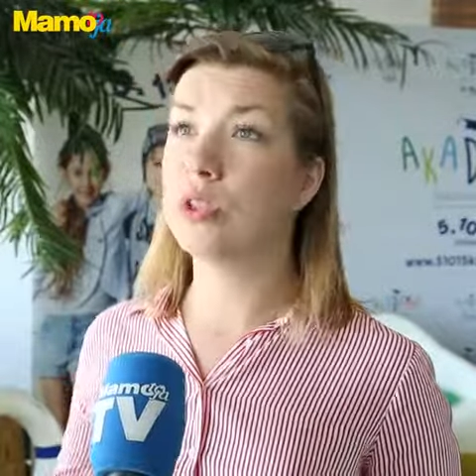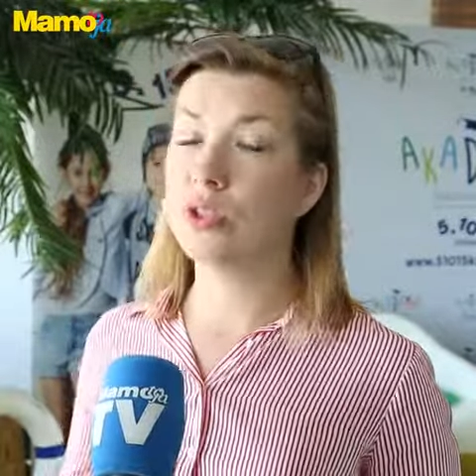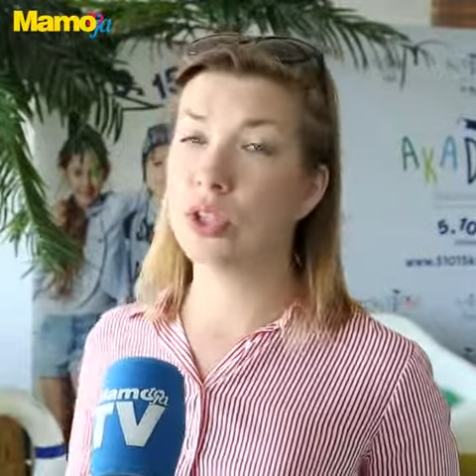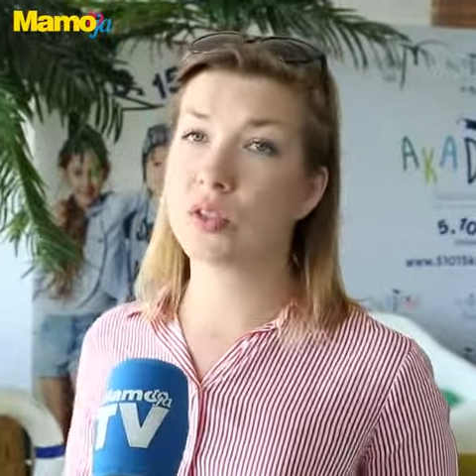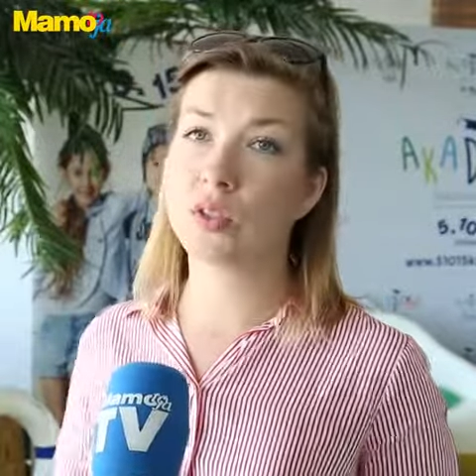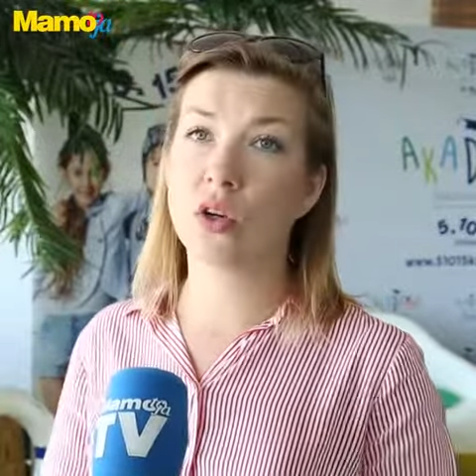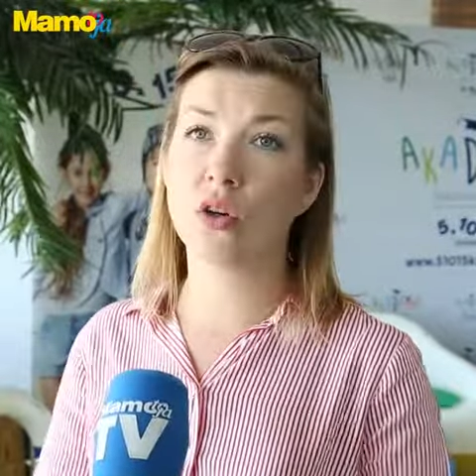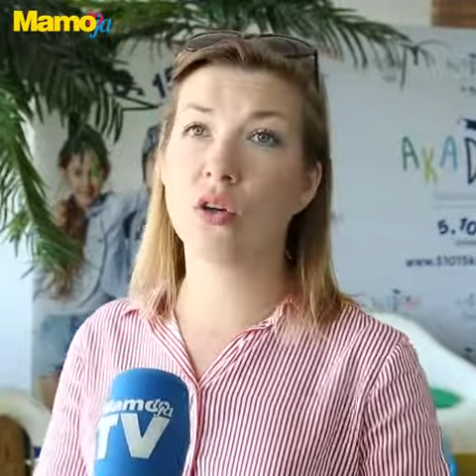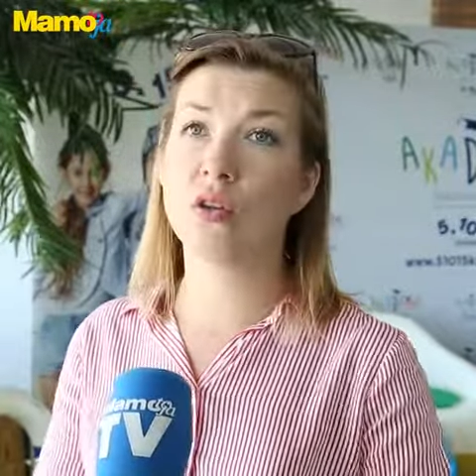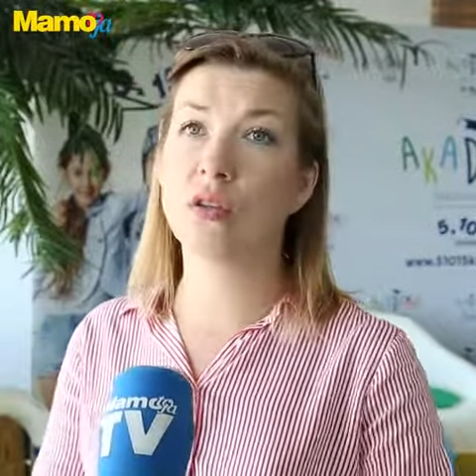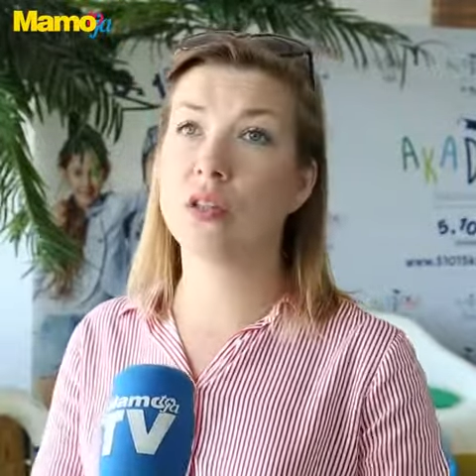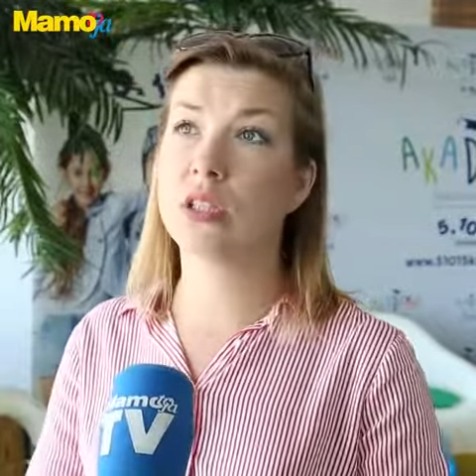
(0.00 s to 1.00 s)
kiedy
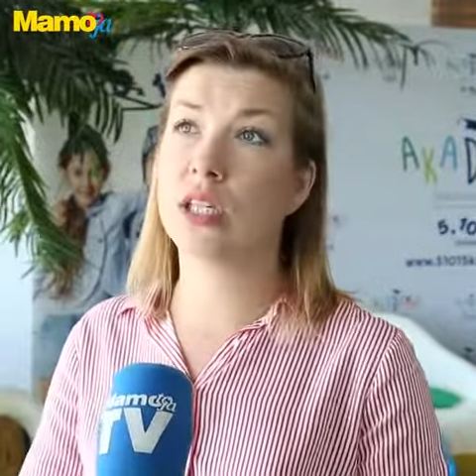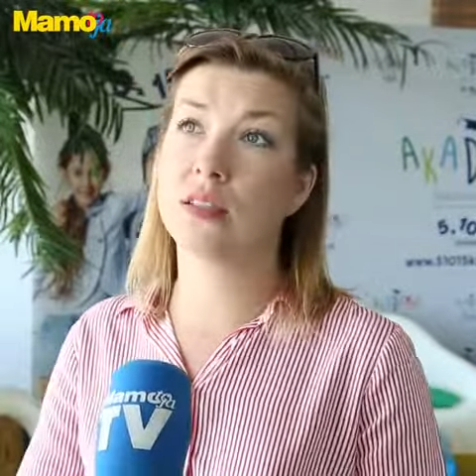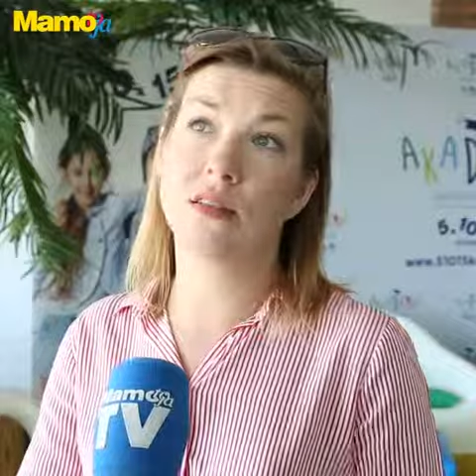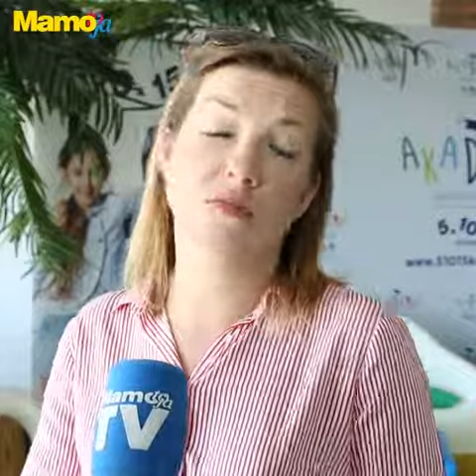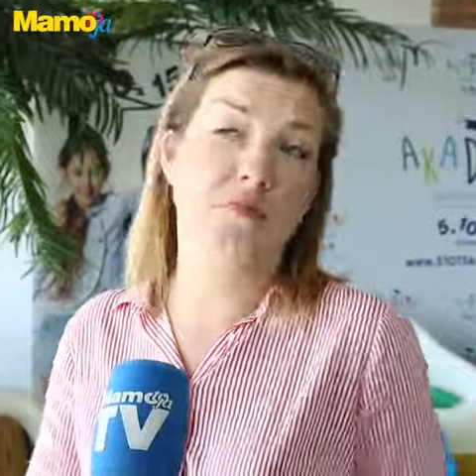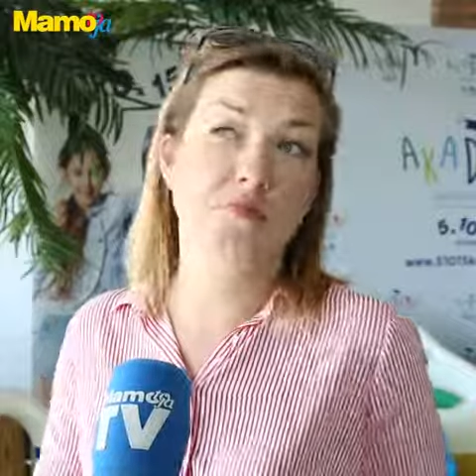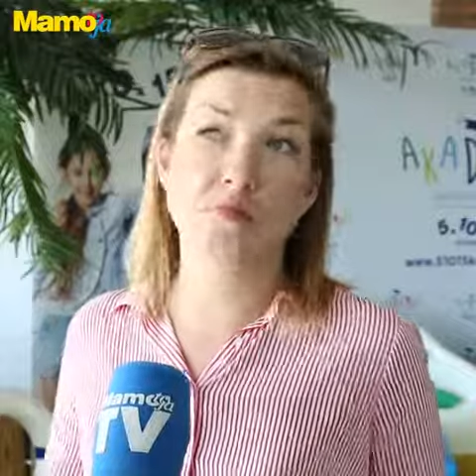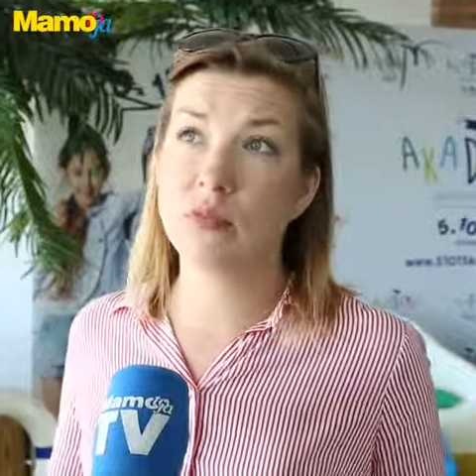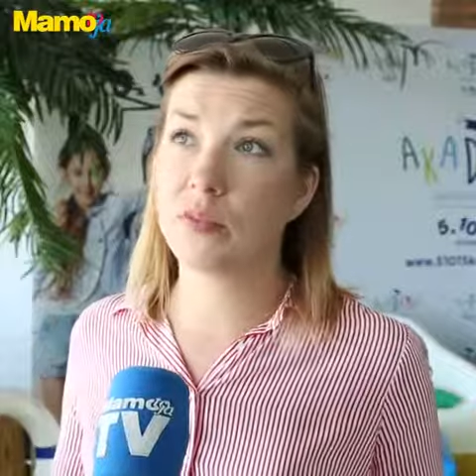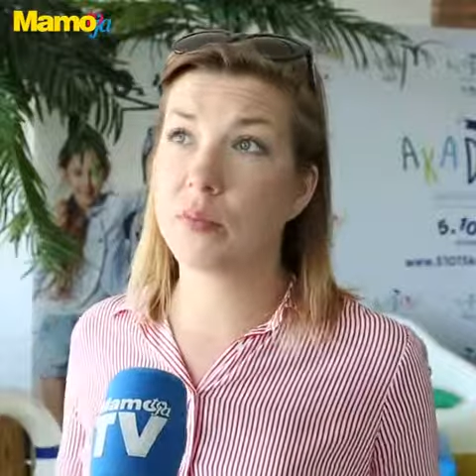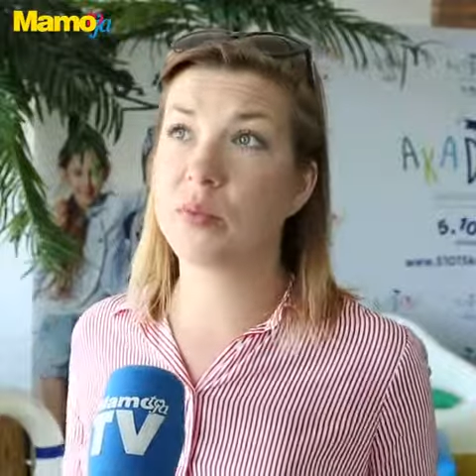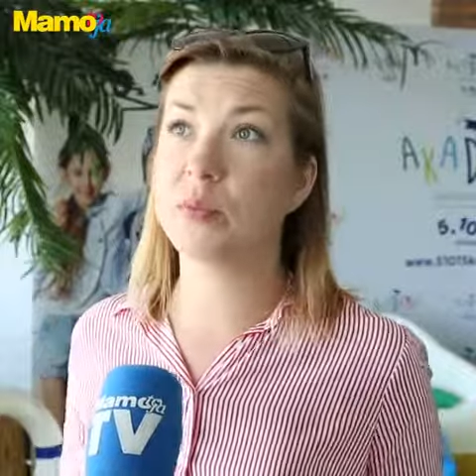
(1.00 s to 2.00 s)
dziecko jest
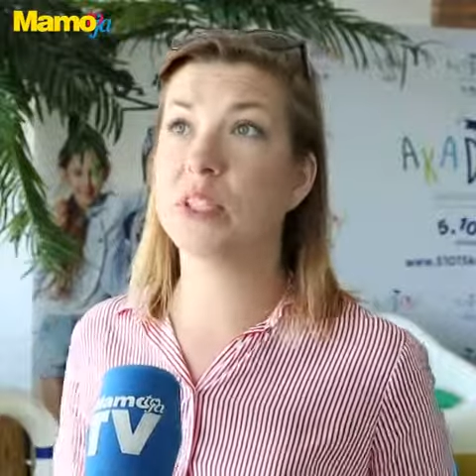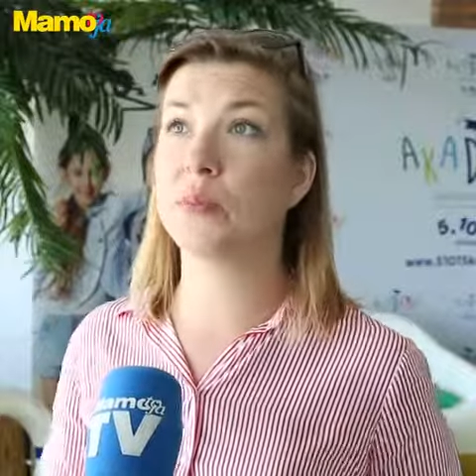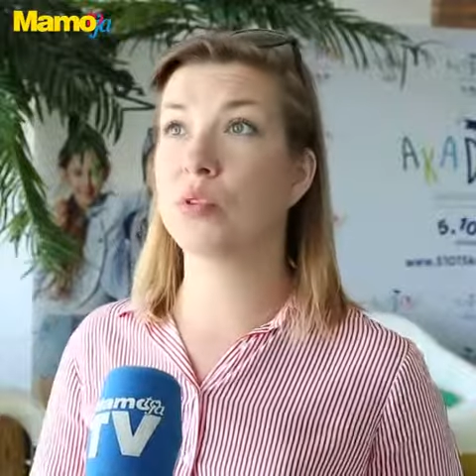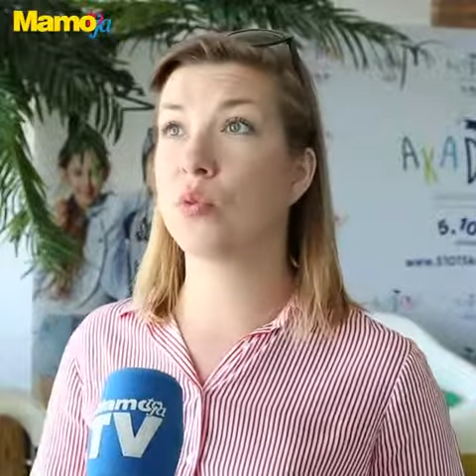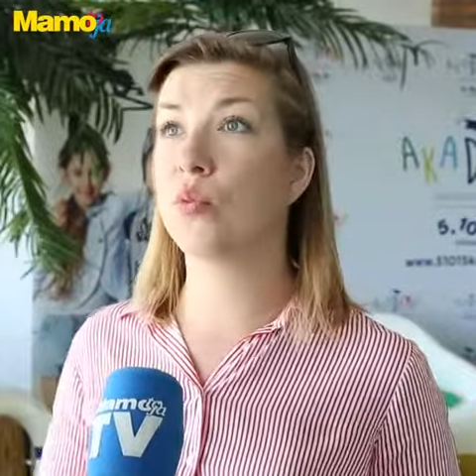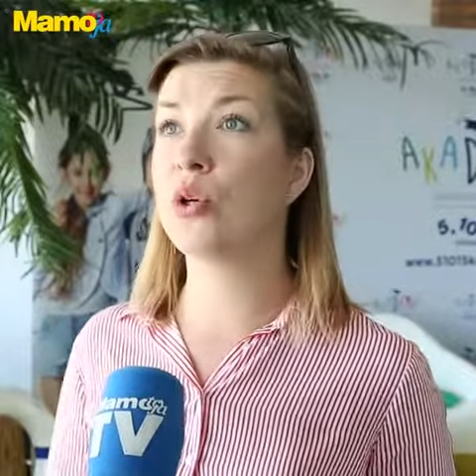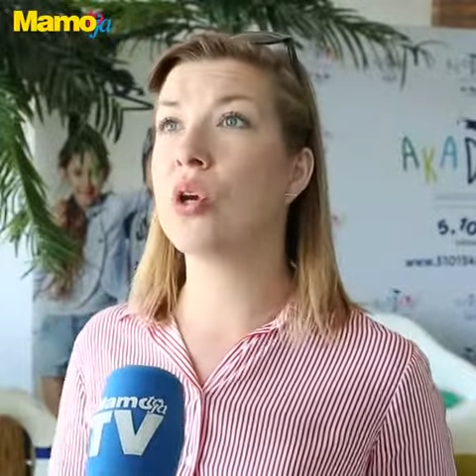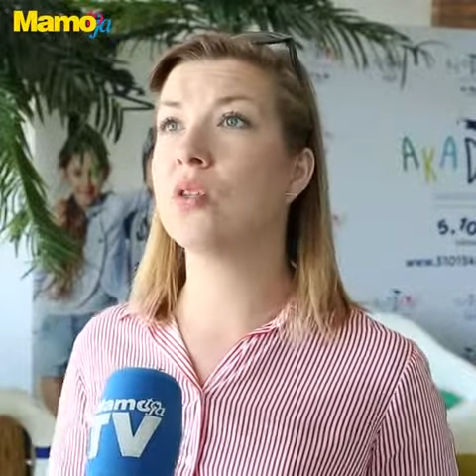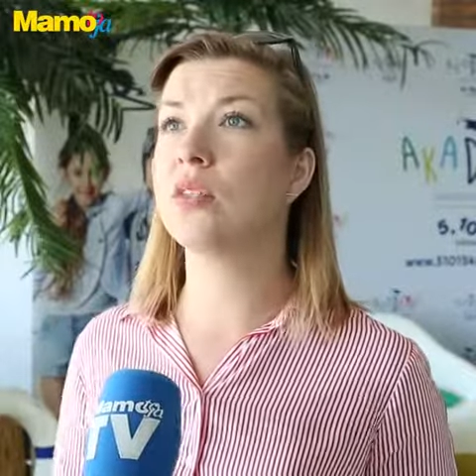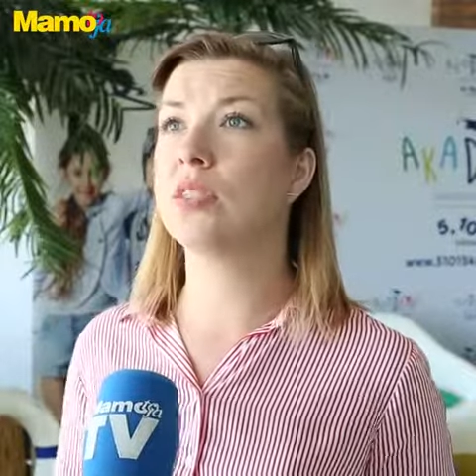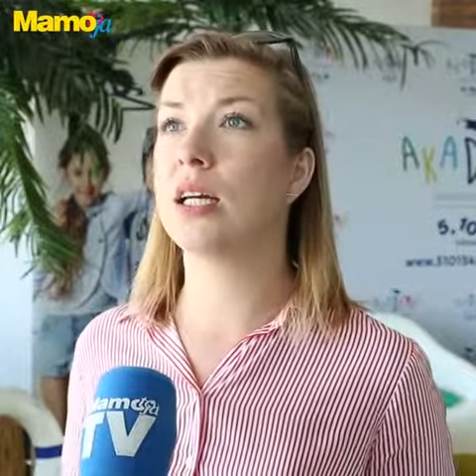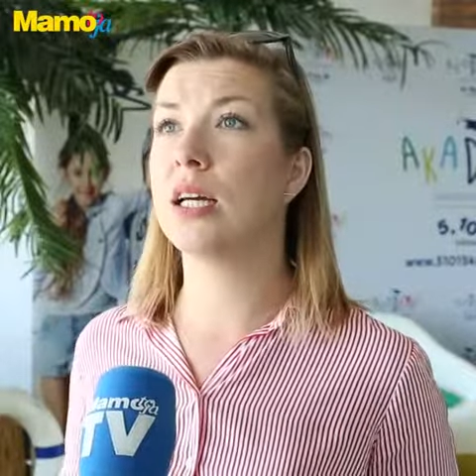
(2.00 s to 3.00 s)
nie wiem, zbyt
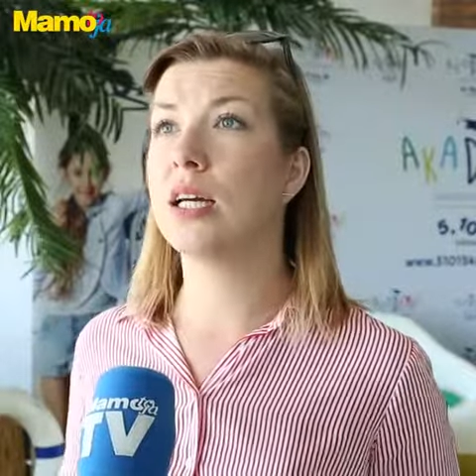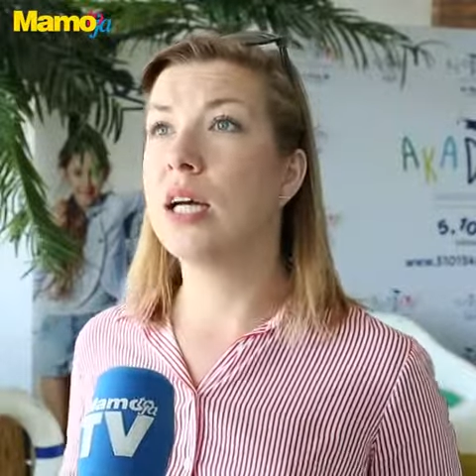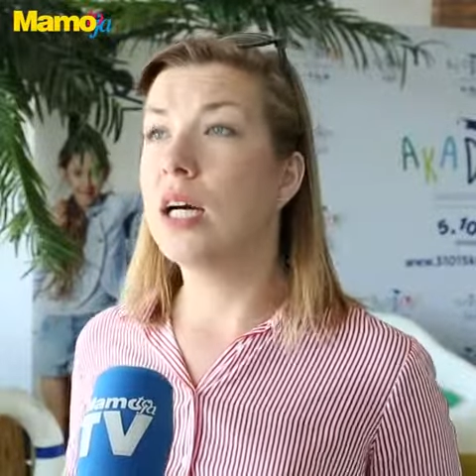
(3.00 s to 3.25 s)
absorbujące,